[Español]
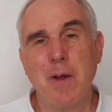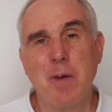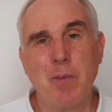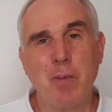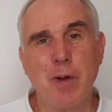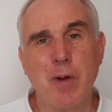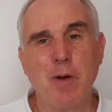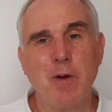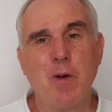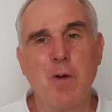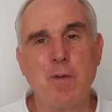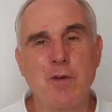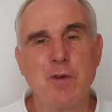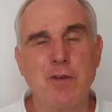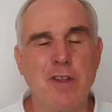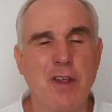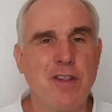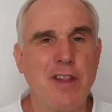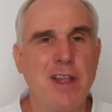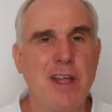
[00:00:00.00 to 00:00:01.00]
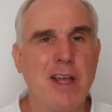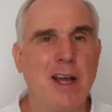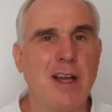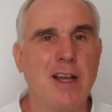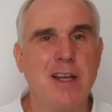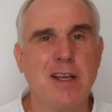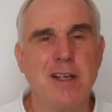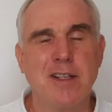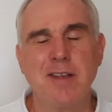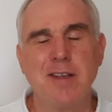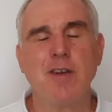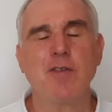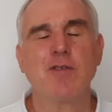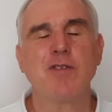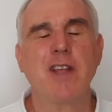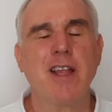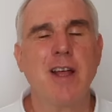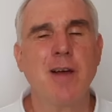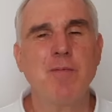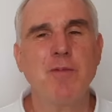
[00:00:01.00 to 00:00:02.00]
Pero como os decía, si nos
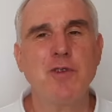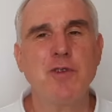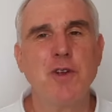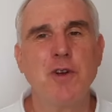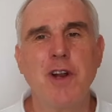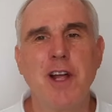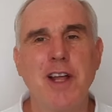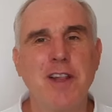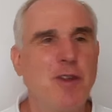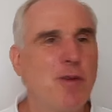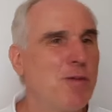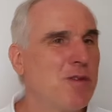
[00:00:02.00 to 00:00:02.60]
quedamos llorando,